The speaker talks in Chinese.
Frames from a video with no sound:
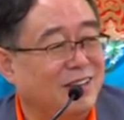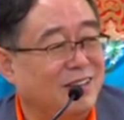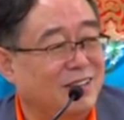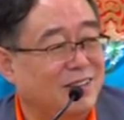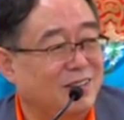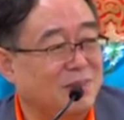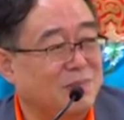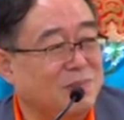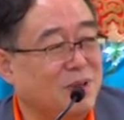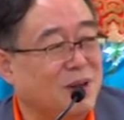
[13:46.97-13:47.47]
你
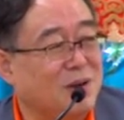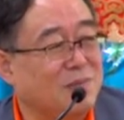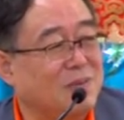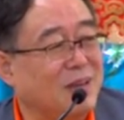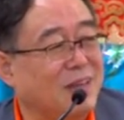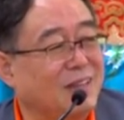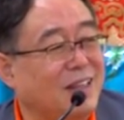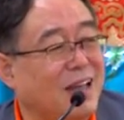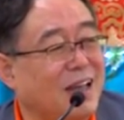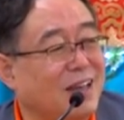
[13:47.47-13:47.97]
身边
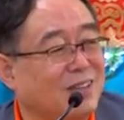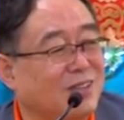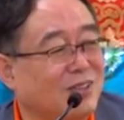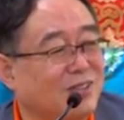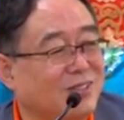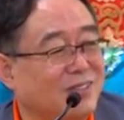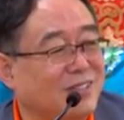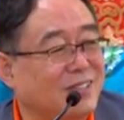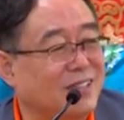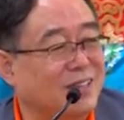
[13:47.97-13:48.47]
没带
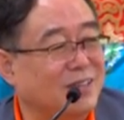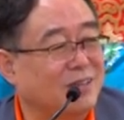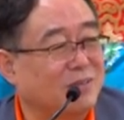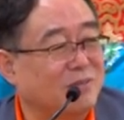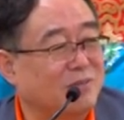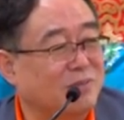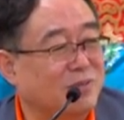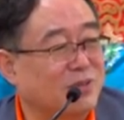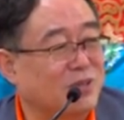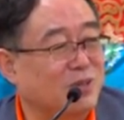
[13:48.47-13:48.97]
东西，
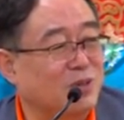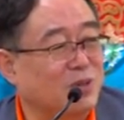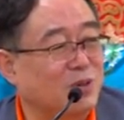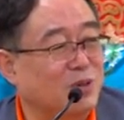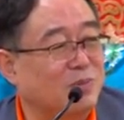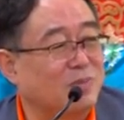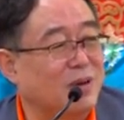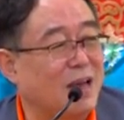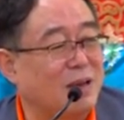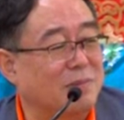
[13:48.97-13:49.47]
不是
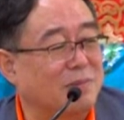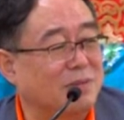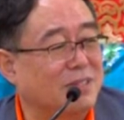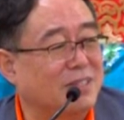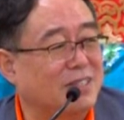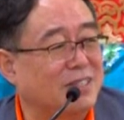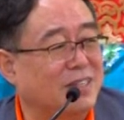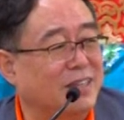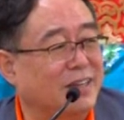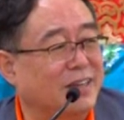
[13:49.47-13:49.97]
说买不
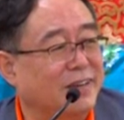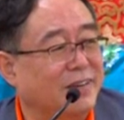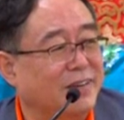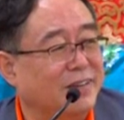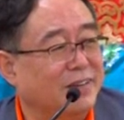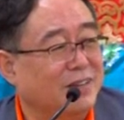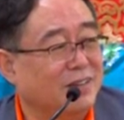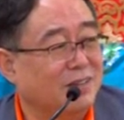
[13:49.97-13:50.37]
起。